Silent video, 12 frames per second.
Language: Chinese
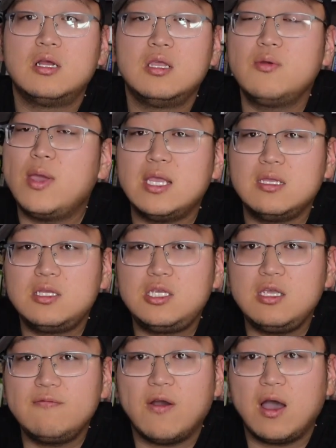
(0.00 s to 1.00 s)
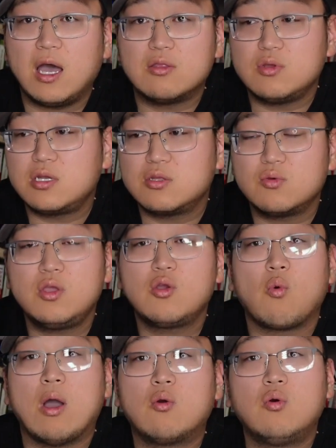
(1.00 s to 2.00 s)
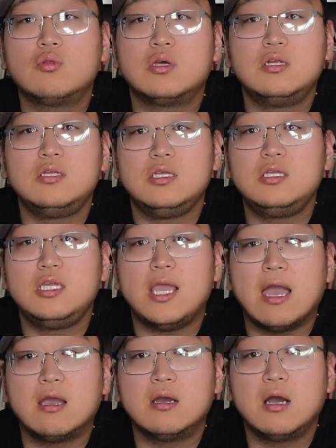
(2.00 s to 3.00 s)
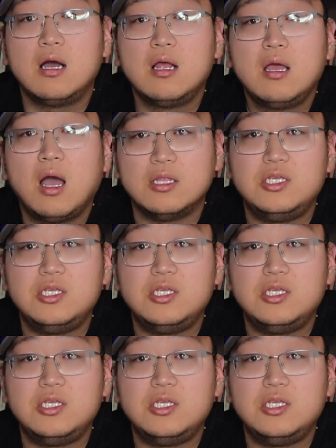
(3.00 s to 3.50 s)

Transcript: 因为西方啊对这个东西管控的是极其严格啊，